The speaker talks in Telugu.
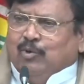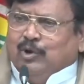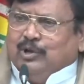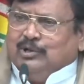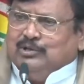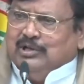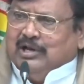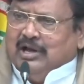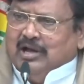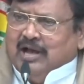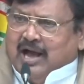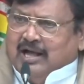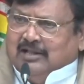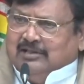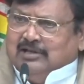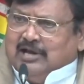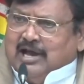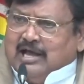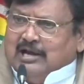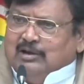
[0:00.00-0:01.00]
వద్దు
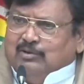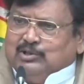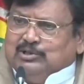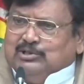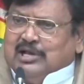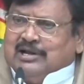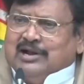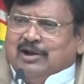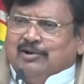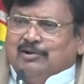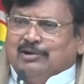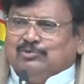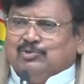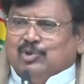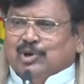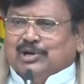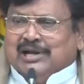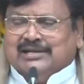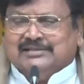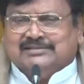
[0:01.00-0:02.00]
అధికారులు వద్దన్నా కూడా
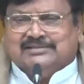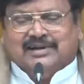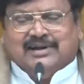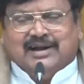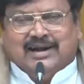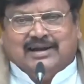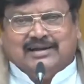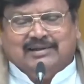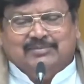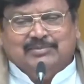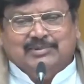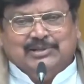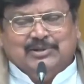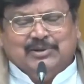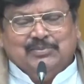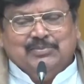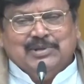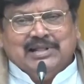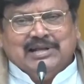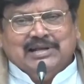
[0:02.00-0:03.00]
తొక్కేస్తున్నాడట మీ
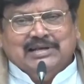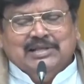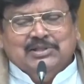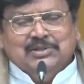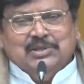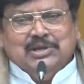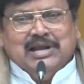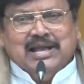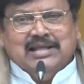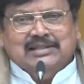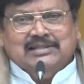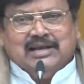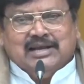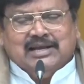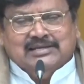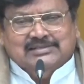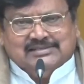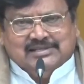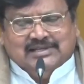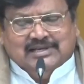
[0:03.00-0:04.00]
దుంప ఎందుకంత
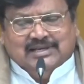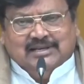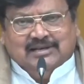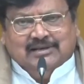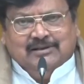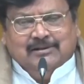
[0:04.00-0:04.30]
కసి